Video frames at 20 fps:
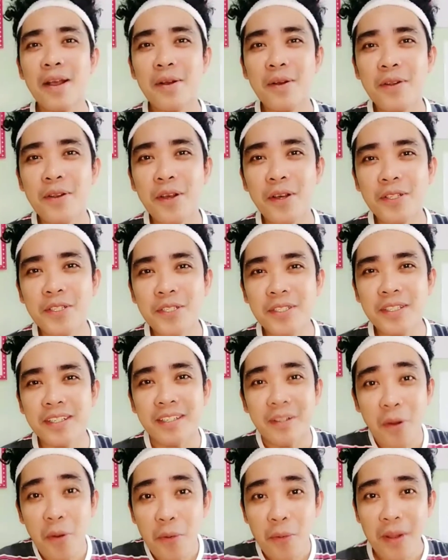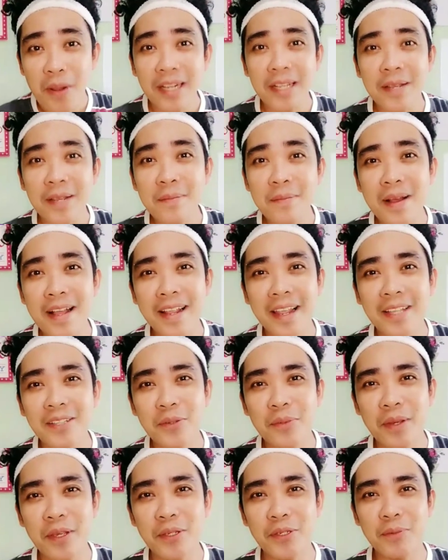Kulots! Welcome back again to
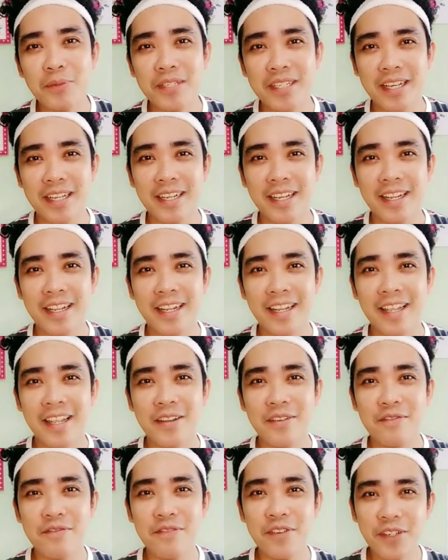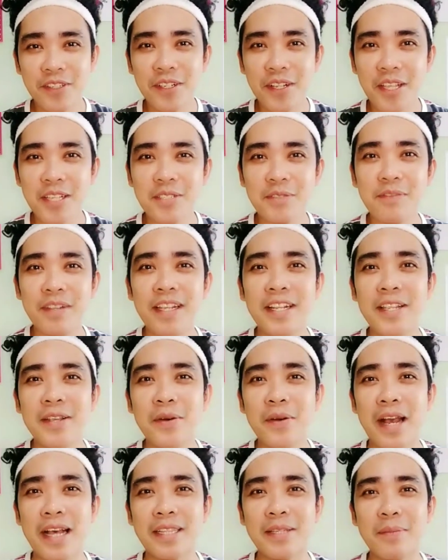my YouTube channel and for today's video
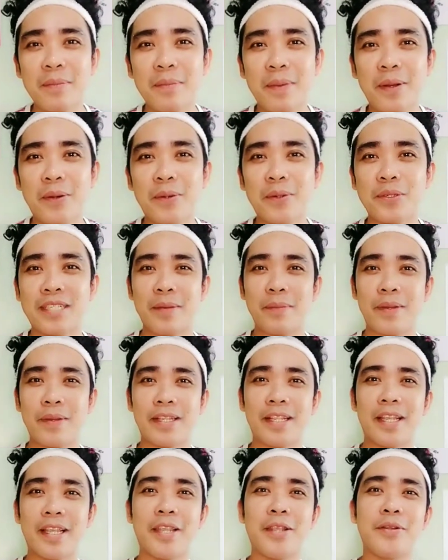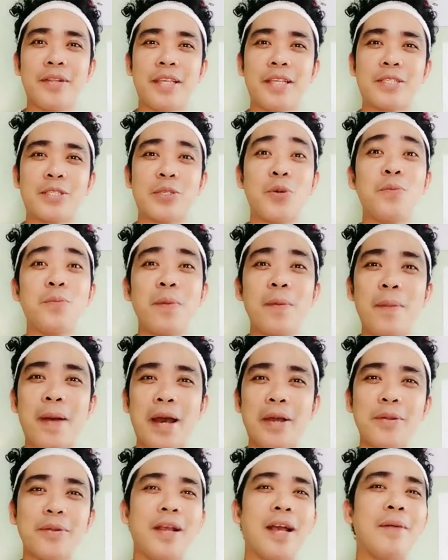ang ating pag-uusapan ngayon is kung
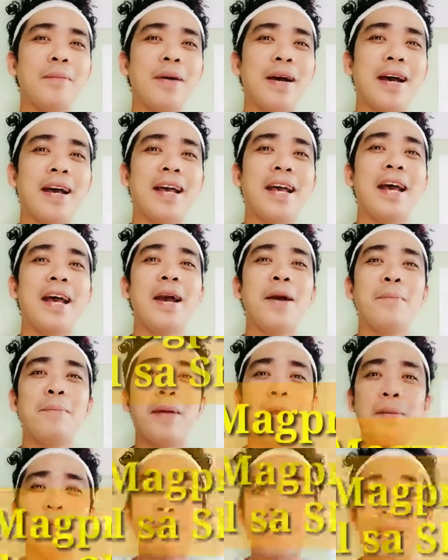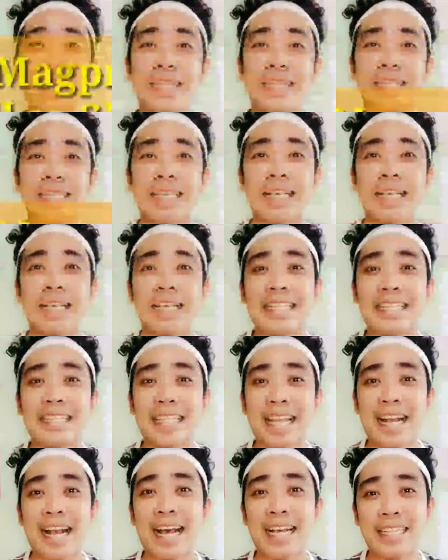paano nga ba mag-print ng
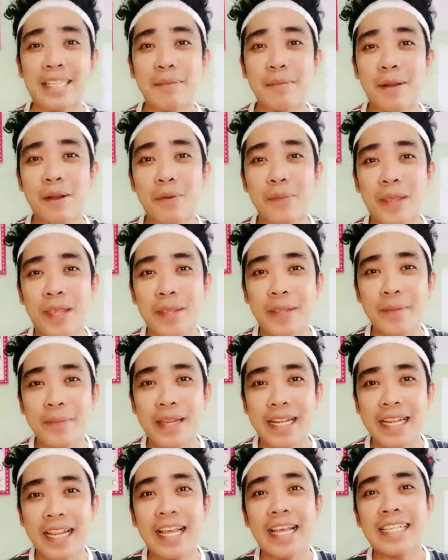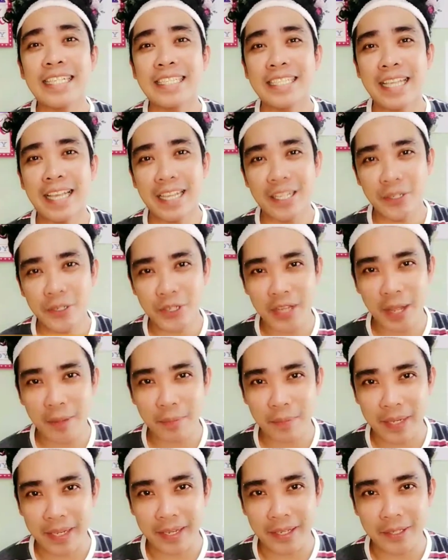ating mga waybill sa
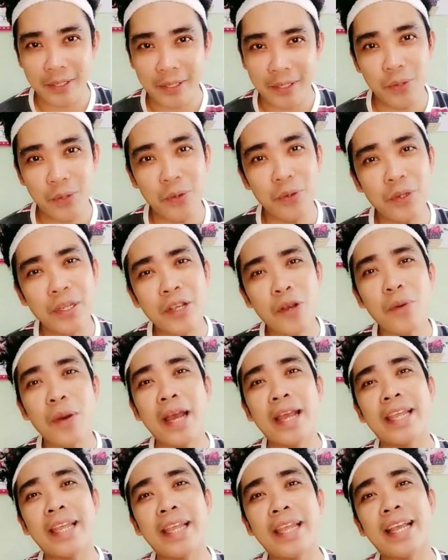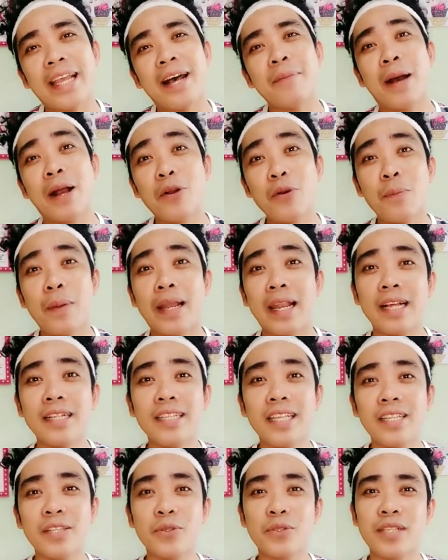Shopee. So kung ikaw ay uh, bago pa lang
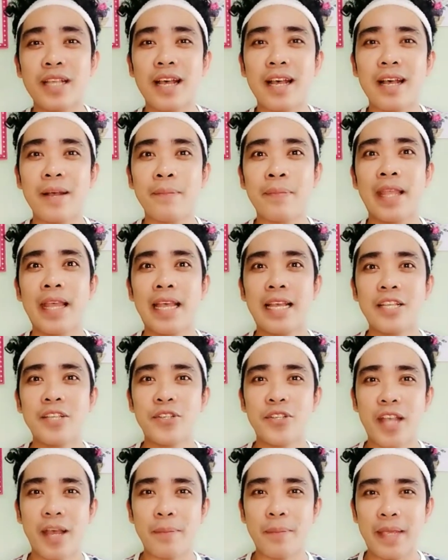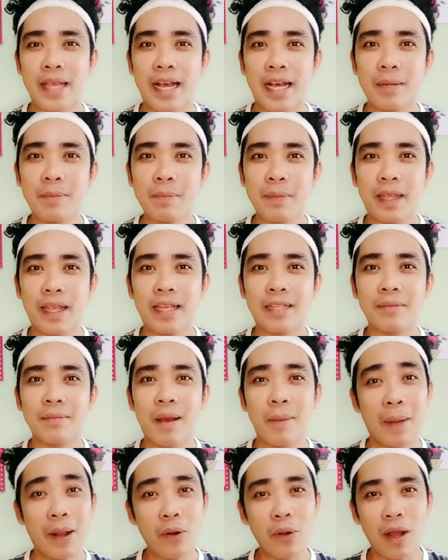dito sa Shopee app and
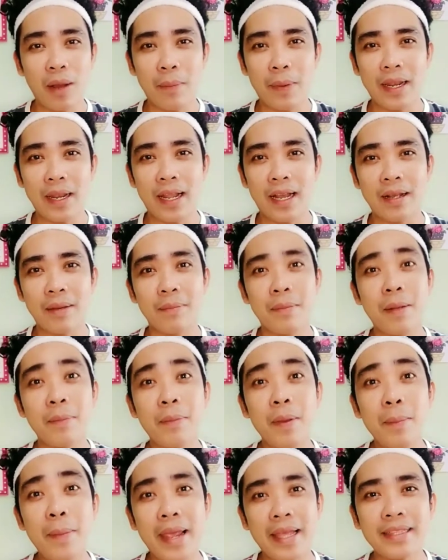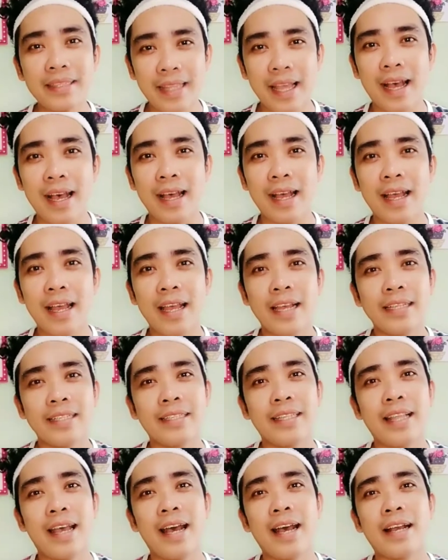babago ka pa lang magbebenta
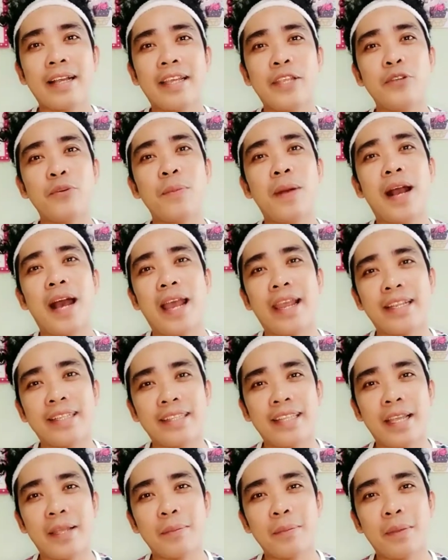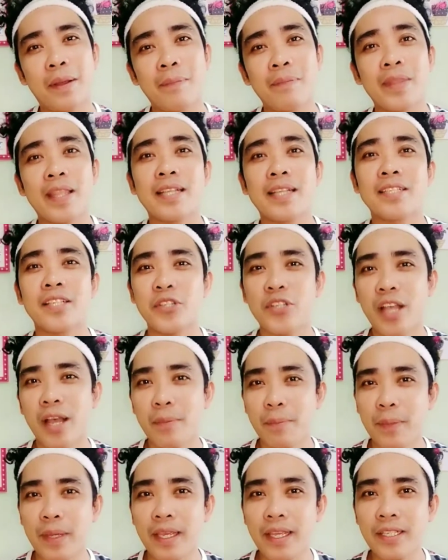ng iyong mga item sa
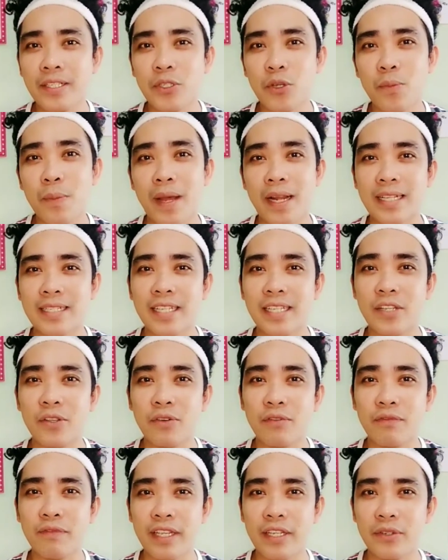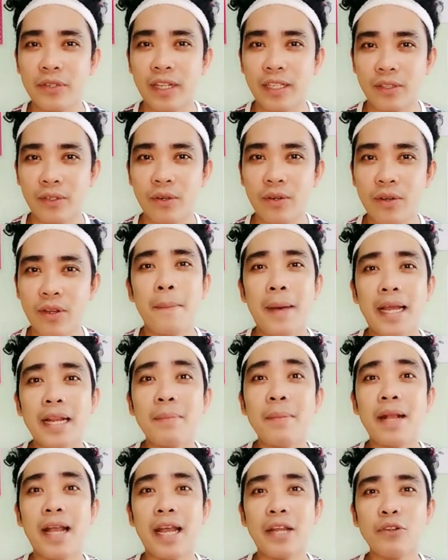Shopee, so para sa iyong video na to, para
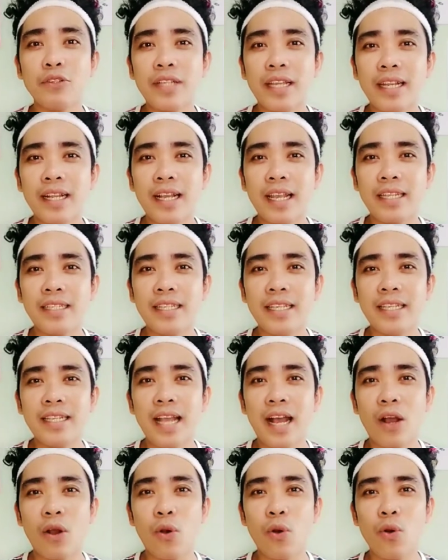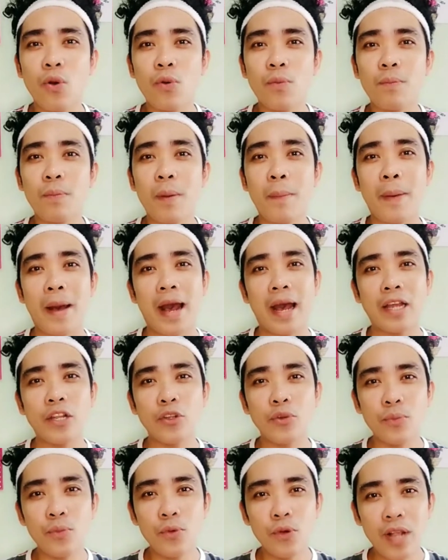magkaroon ka ng idea kung
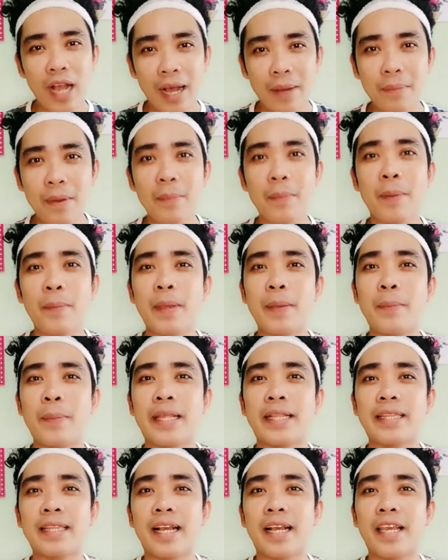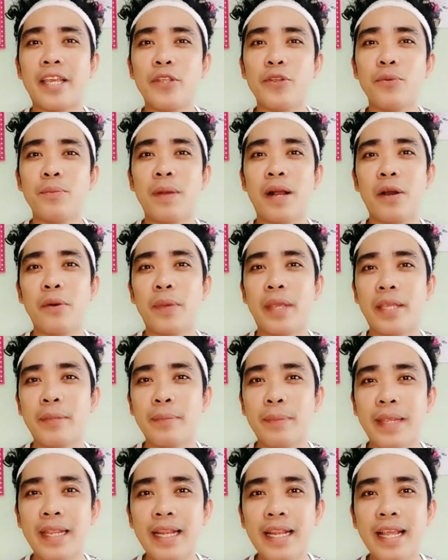papaano mo nga ba mapiprint ang iyong mga
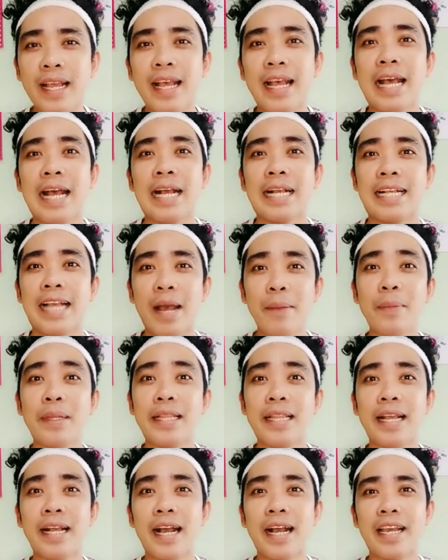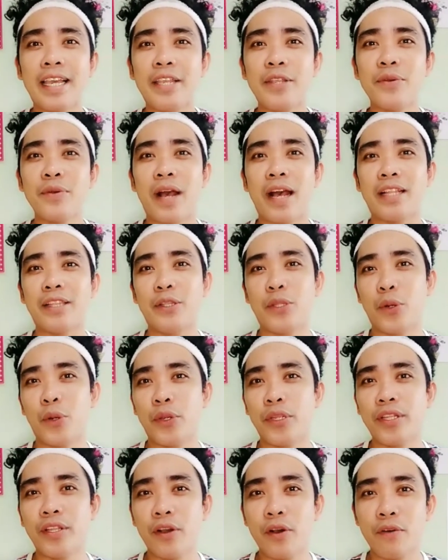waybill gamit lang ang iyong
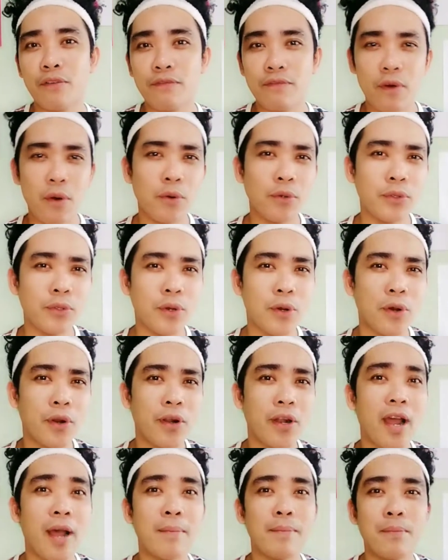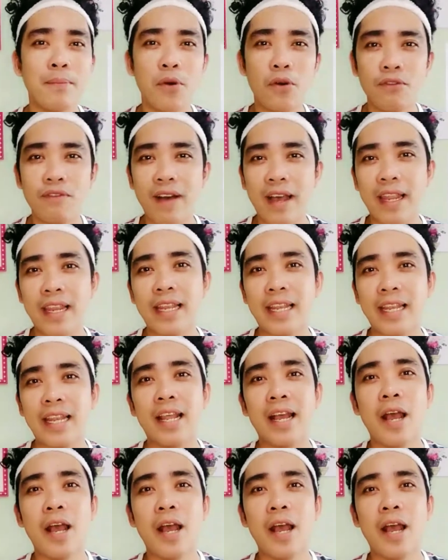Android phone or mobile